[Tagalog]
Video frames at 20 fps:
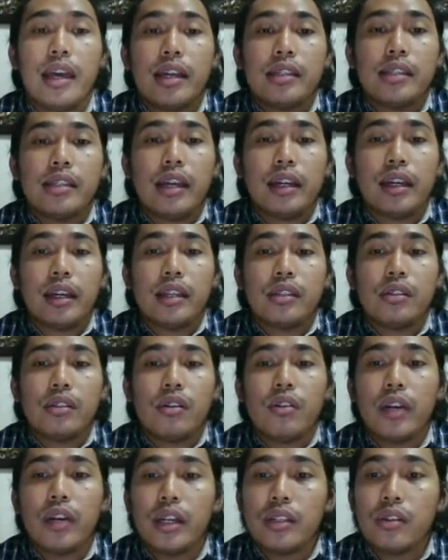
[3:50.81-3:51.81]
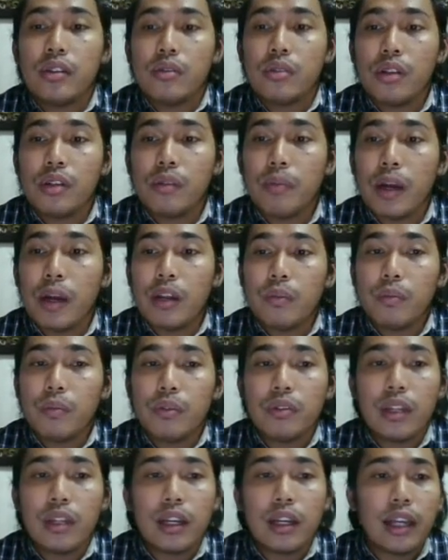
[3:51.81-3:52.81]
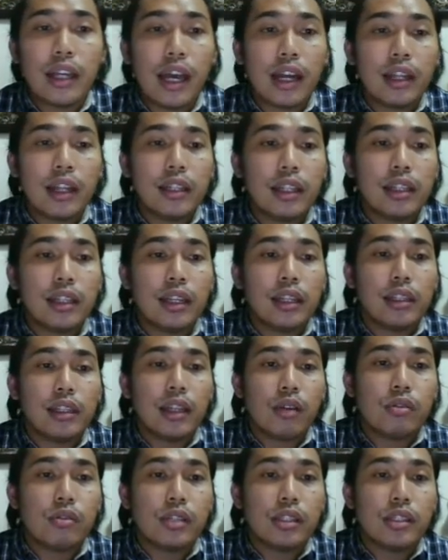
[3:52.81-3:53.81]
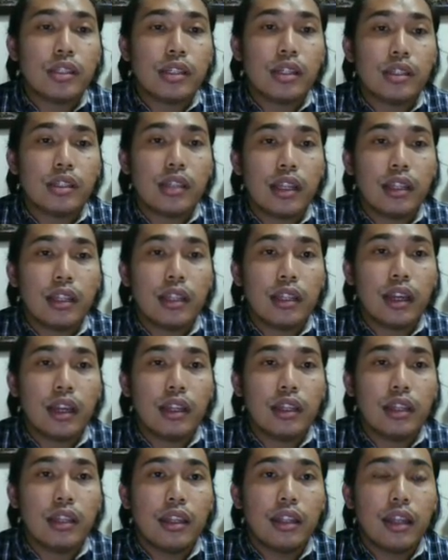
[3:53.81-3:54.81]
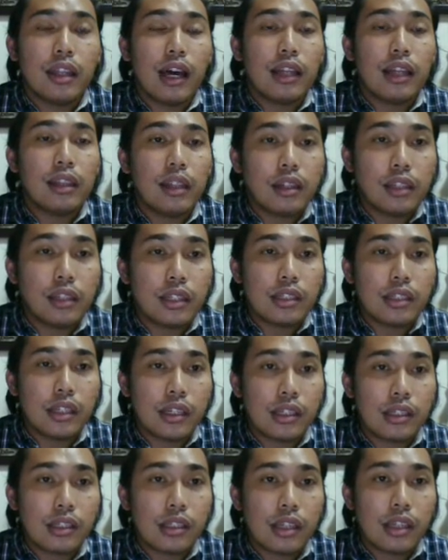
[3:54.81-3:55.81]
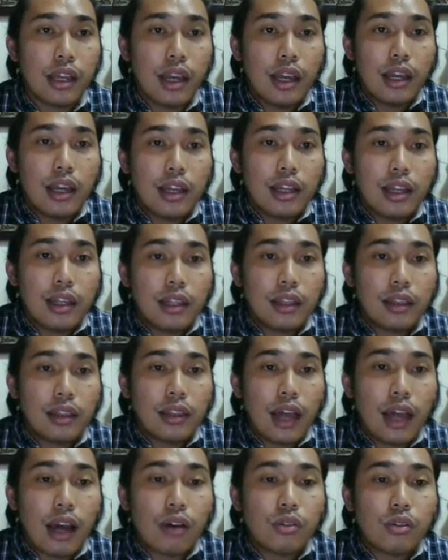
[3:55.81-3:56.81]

seconds. Okay, so sir, paano po nangyari na 3,600, uh, 36,600